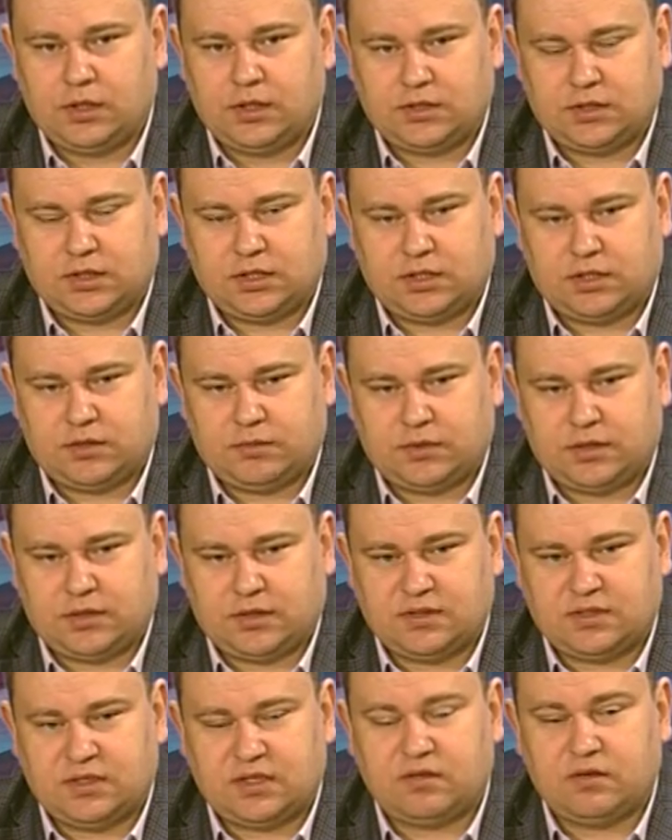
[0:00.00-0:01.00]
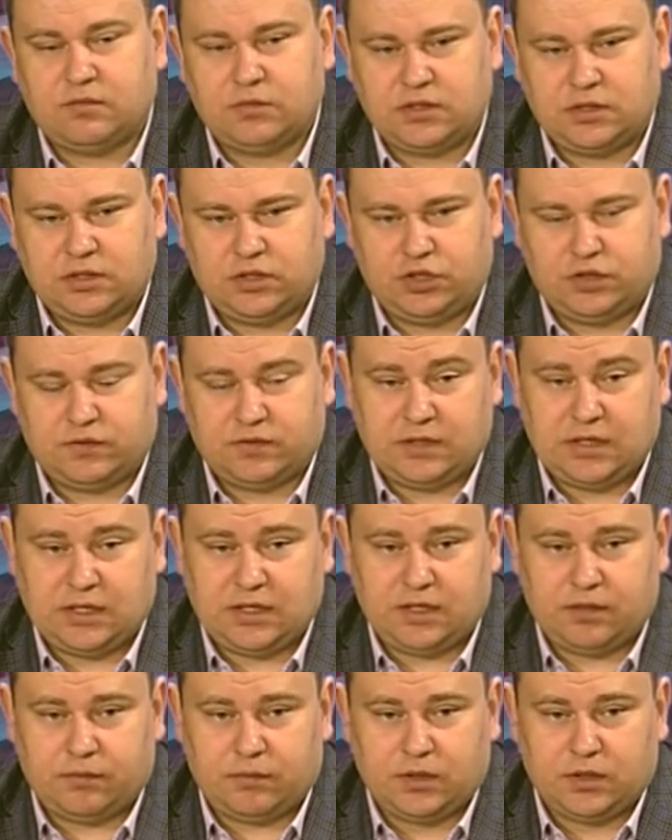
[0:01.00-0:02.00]
скажем так, здравомыслящим
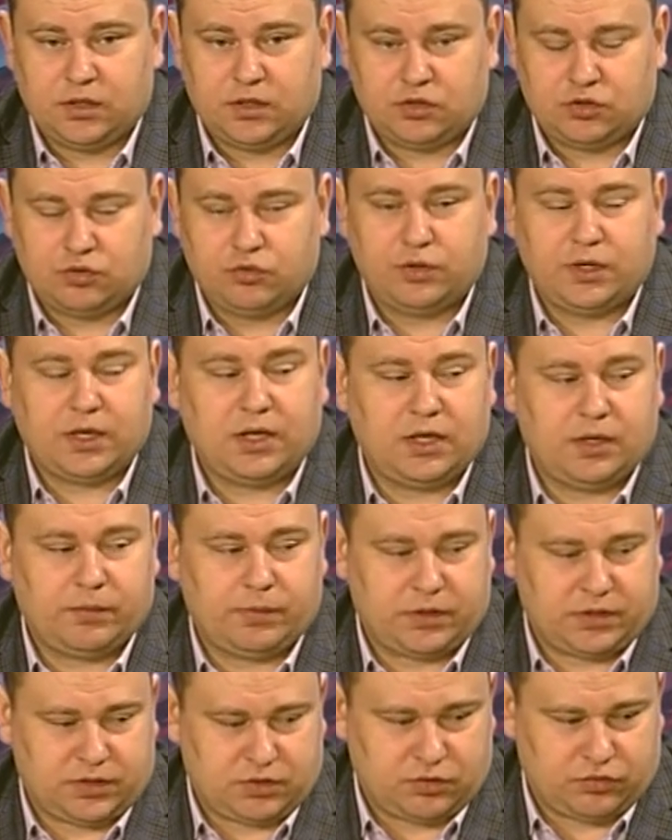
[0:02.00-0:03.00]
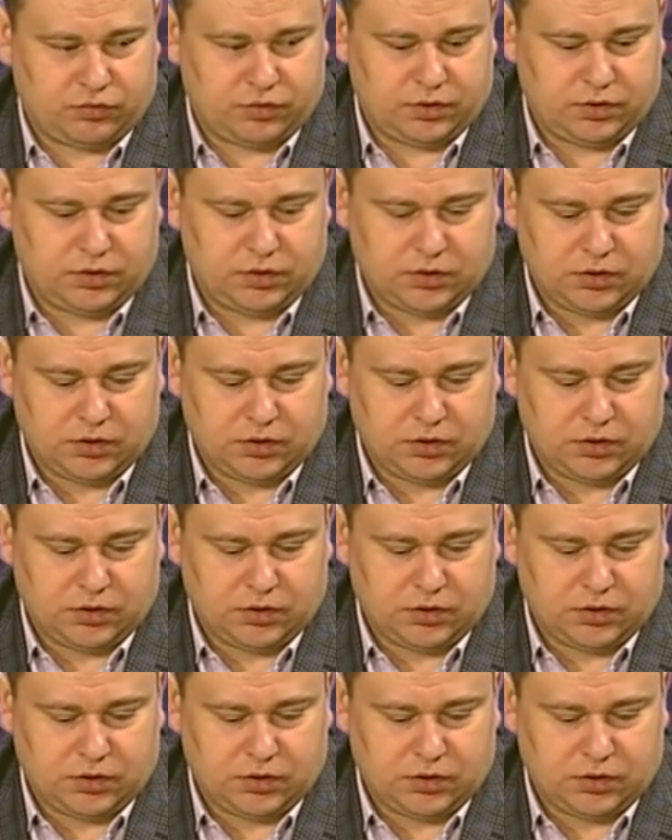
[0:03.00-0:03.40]
взглядом, что реально происходит.